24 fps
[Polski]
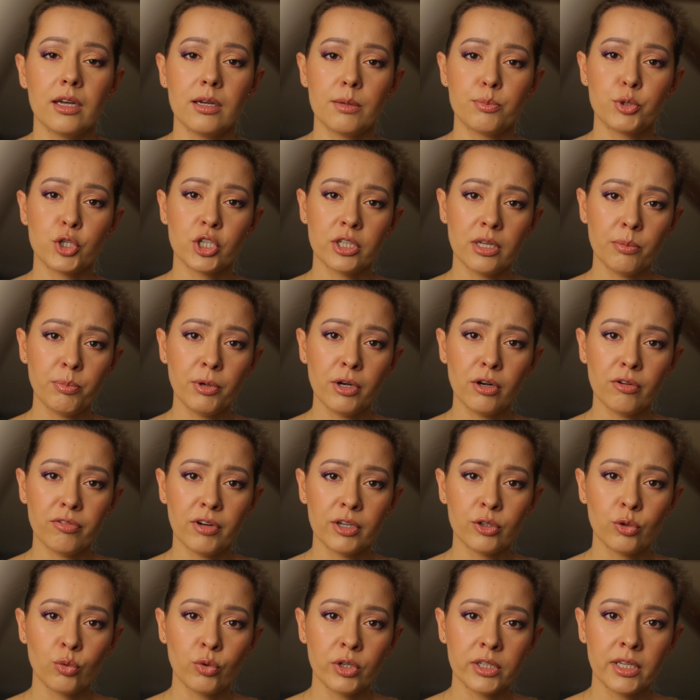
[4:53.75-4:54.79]
Y, przy
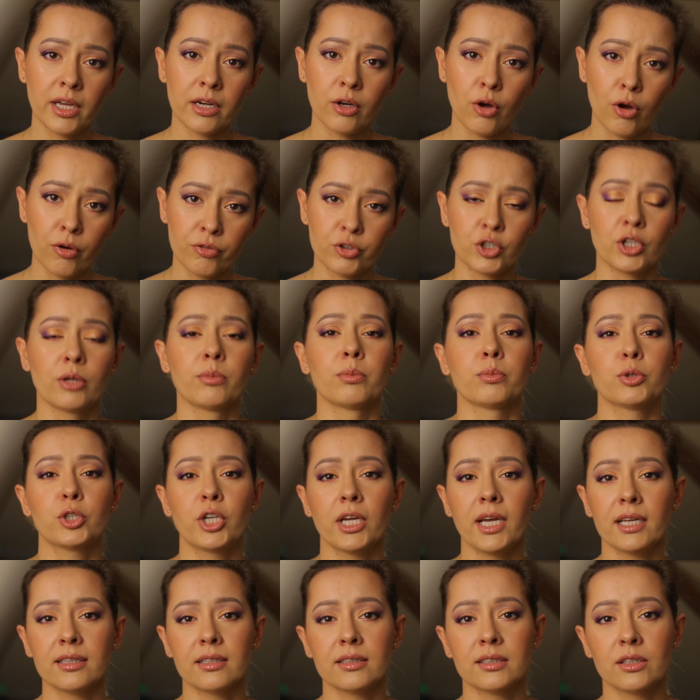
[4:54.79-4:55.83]
depilowaniu łydek, owszem,
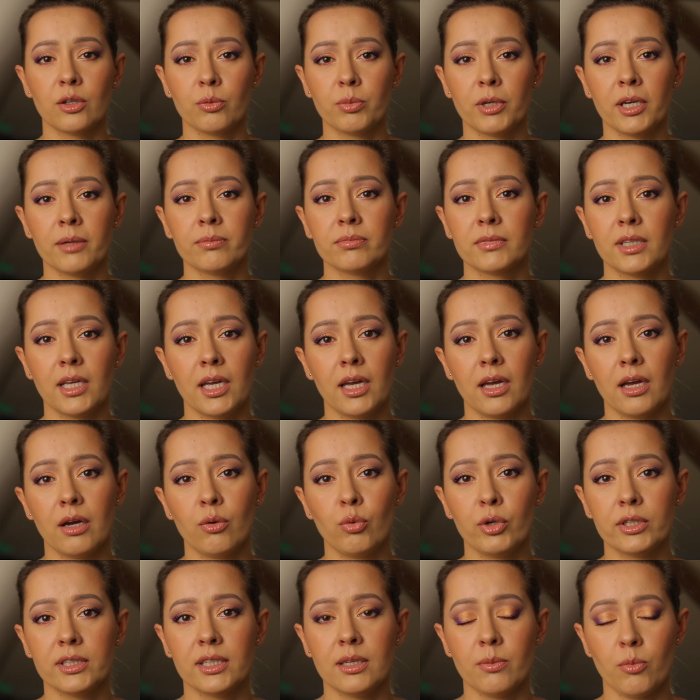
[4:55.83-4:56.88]
przejadę sobie te
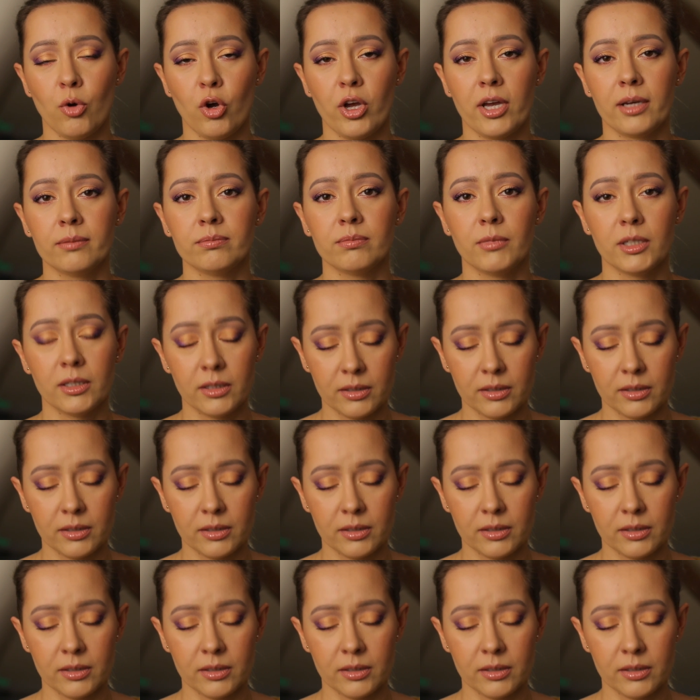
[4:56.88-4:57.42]
łydki moje